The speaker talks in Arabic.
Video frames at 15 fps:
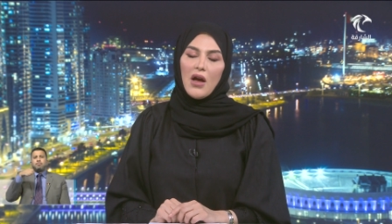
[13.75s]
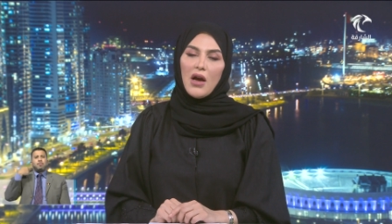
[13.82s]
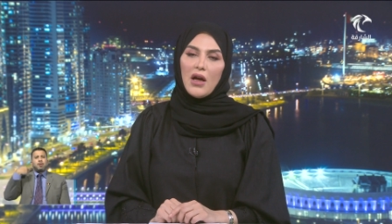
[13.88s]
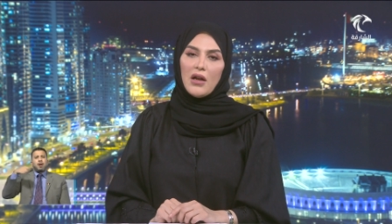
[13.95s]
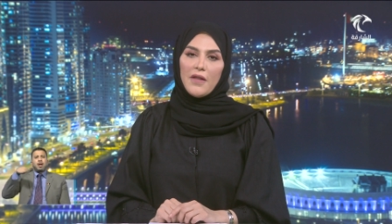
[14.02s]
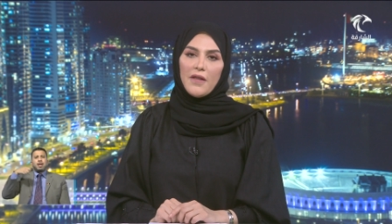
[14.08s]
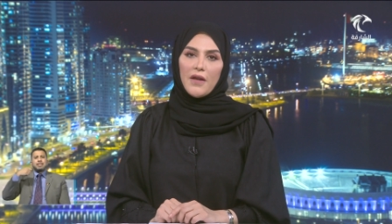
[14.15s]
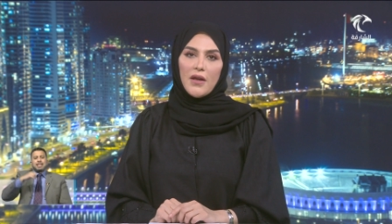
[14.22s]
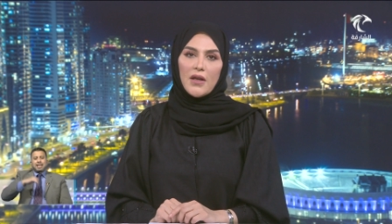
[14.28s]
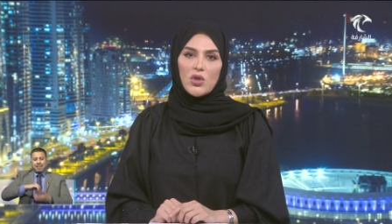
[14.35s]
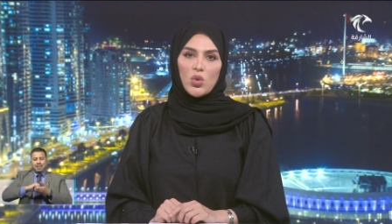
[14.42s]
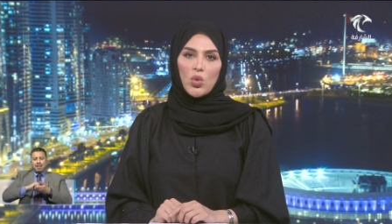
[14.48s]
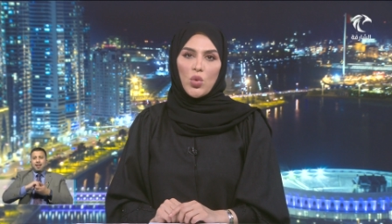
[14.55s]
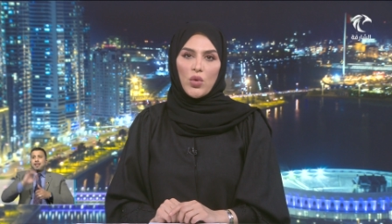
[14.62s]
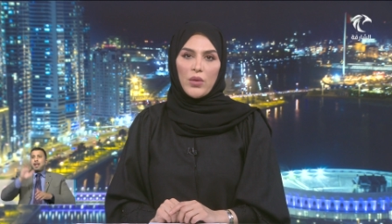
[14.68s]
الذي
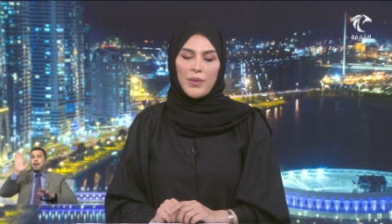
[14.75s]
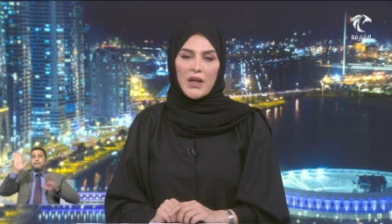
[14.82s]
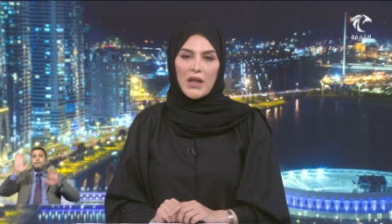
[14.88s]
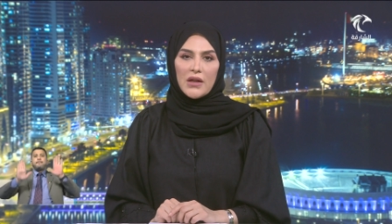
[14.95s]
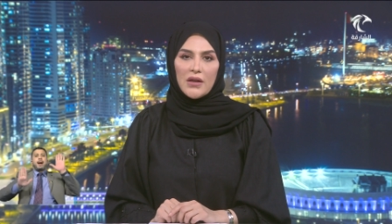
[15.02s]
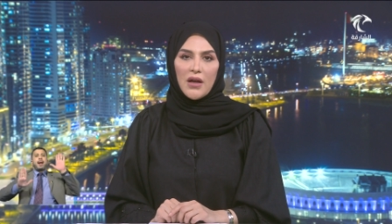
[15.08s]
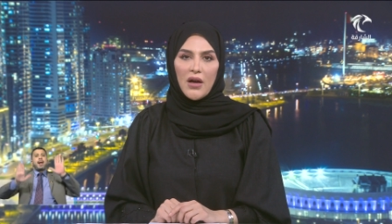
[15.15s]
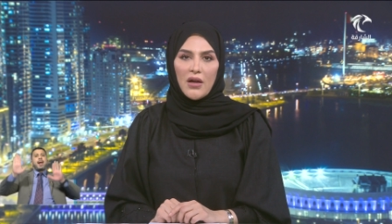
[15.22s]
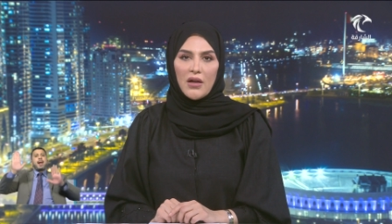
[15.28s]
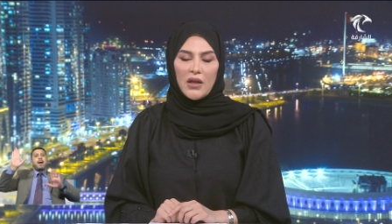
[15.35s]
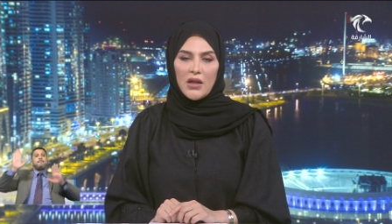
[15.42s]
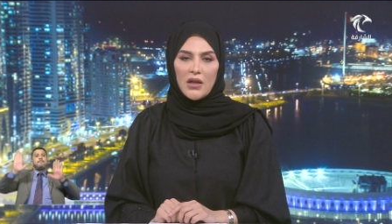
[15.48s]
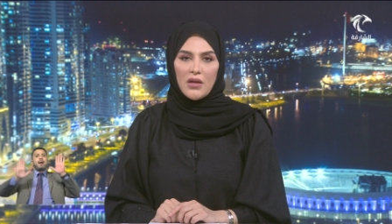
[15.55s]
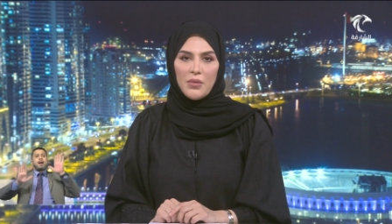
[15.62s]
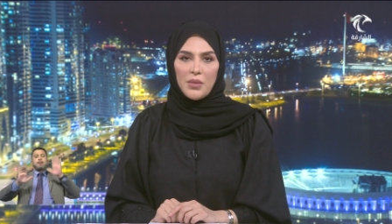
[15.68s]
يزور البلاد
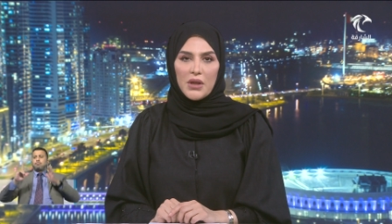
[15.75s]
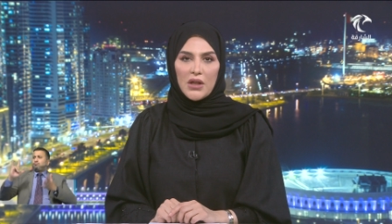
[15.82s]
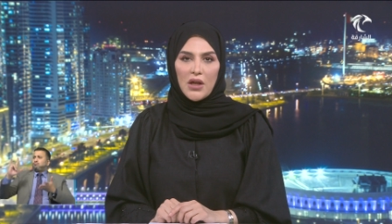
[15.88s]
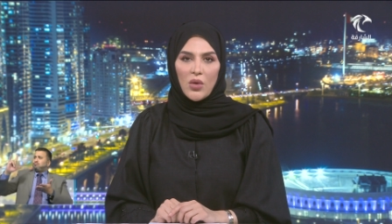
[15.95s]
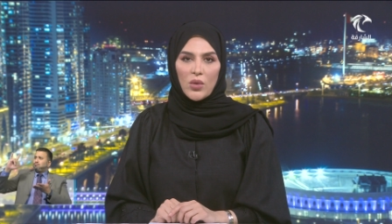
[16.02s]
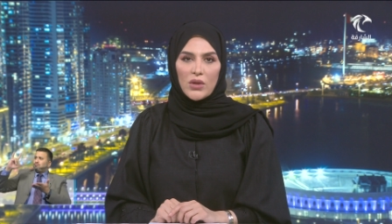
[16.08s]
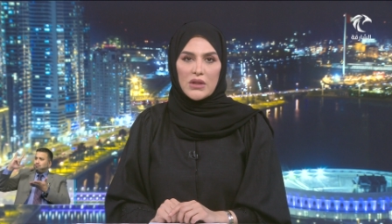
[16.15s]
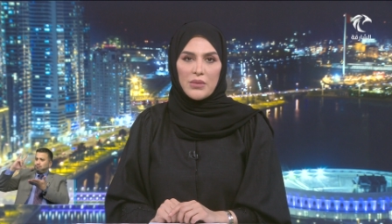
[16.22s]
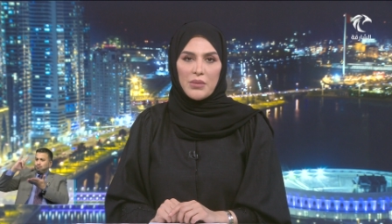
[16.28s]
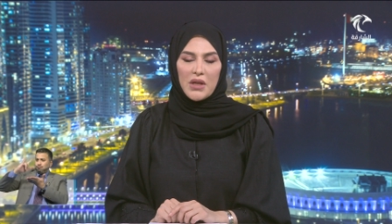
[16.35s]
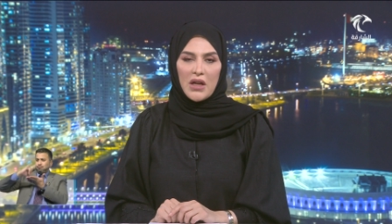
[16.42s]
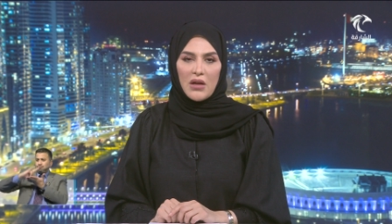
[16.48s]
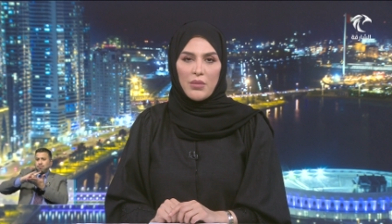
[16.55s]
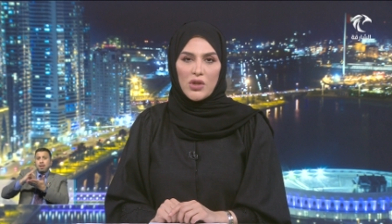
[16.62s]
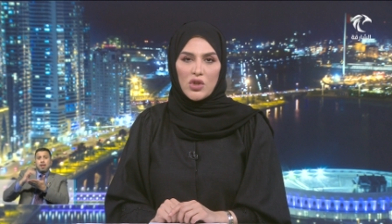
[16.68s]
حاليا بدعوة من
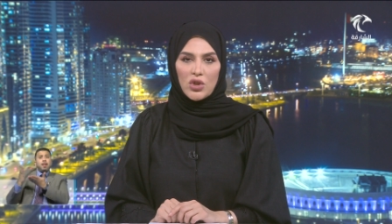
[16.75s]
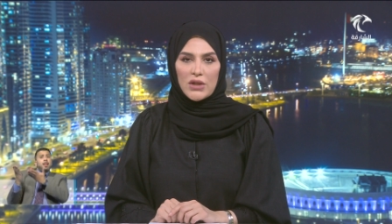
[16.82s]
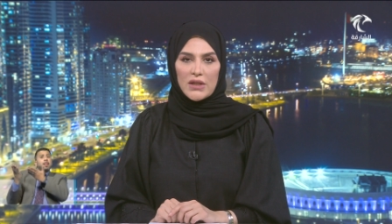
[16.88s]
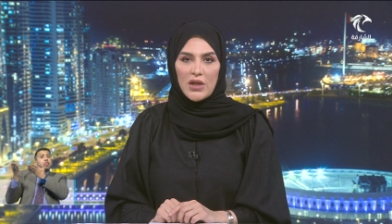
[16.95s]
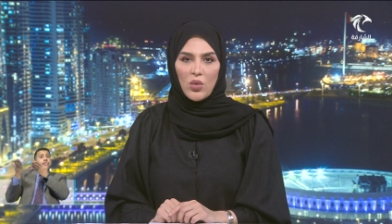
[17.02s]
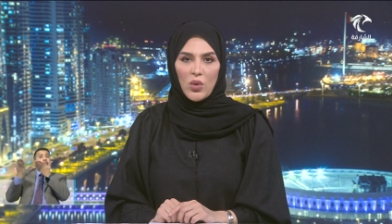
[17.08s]
المجلس